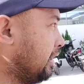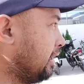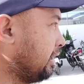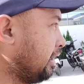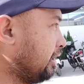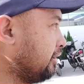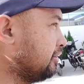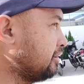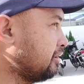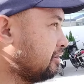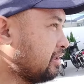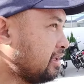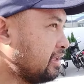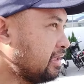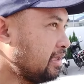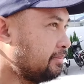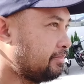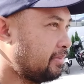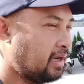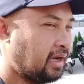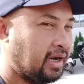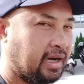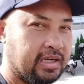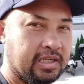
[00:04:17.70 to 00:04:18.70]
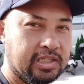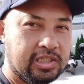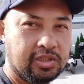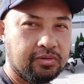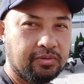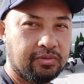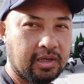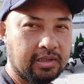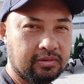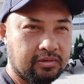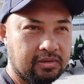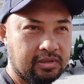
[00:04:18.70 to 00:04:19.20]
Eh ngayon, ano na, mag alas
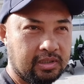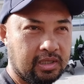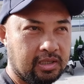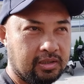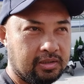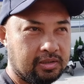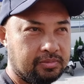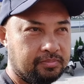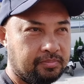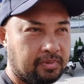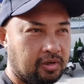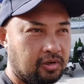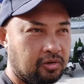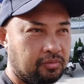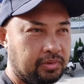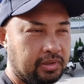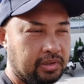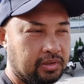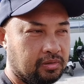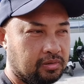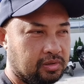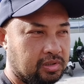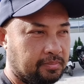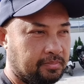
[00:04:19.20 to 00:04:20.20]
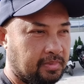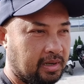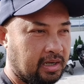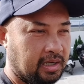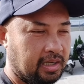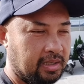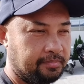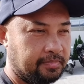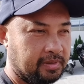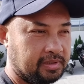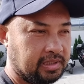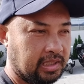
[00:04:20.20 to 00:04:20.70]
4 na. Pag uwi ko sa
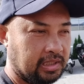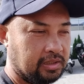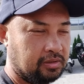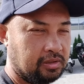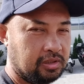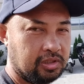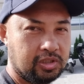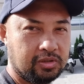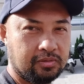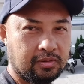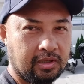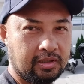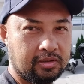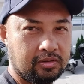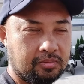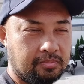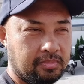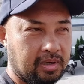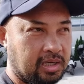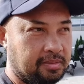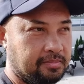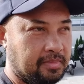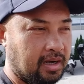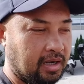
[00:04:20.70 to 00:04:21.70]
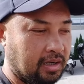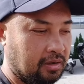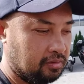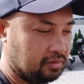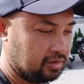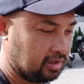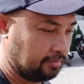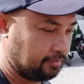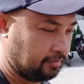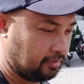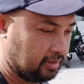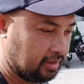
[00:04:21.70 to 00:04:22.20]
bahay, pasado alas 4, baka
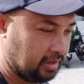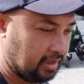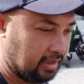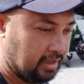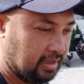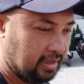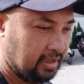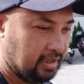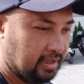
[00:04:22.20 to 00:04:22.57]
makausap ko na.